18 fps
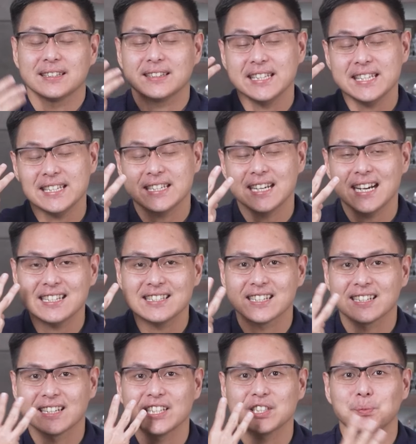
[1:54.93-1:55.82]
tiga
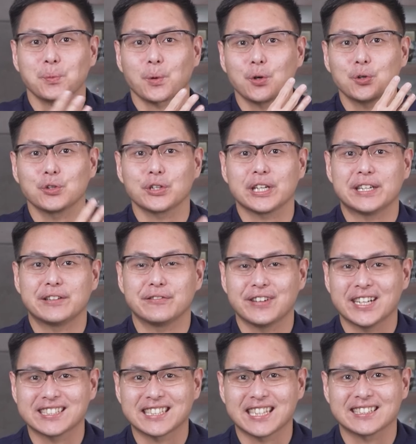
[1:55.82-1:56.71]
jenis produk
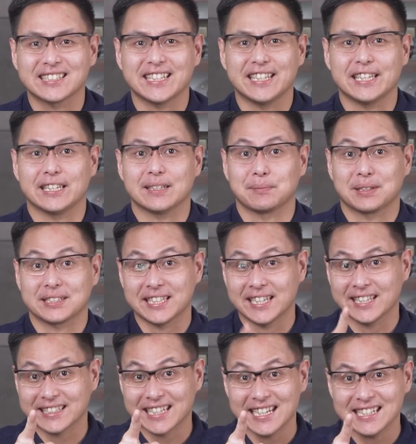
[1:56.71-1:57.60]
investasi.
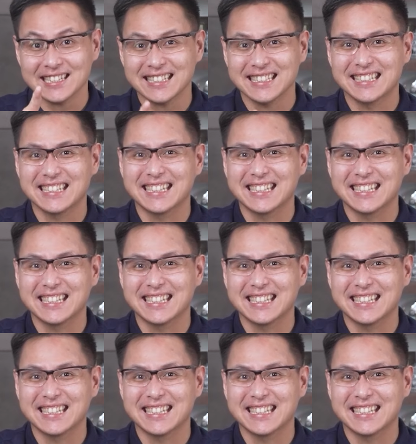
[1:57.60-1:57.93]
Masih inget kan?